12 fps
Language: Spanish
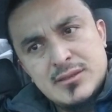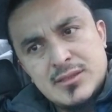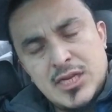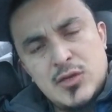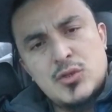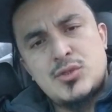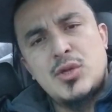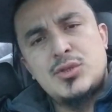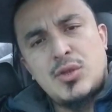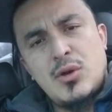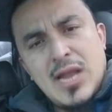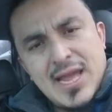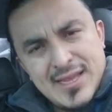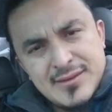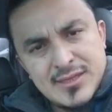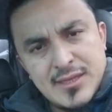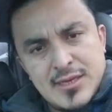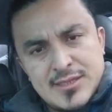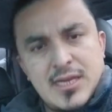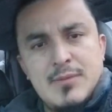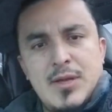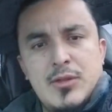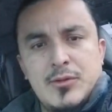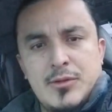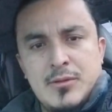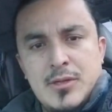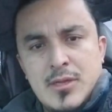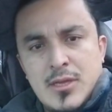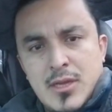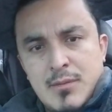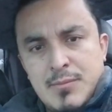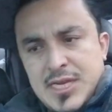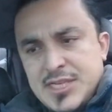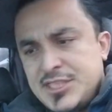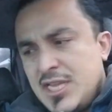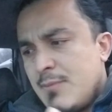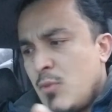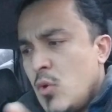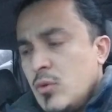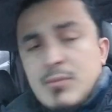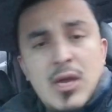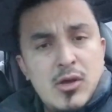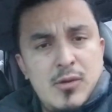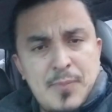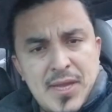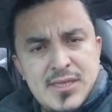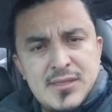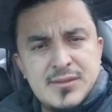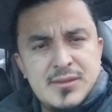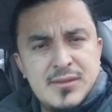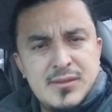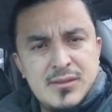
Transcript: que nosotros, la gente del Salvador, merecíamos un mejor país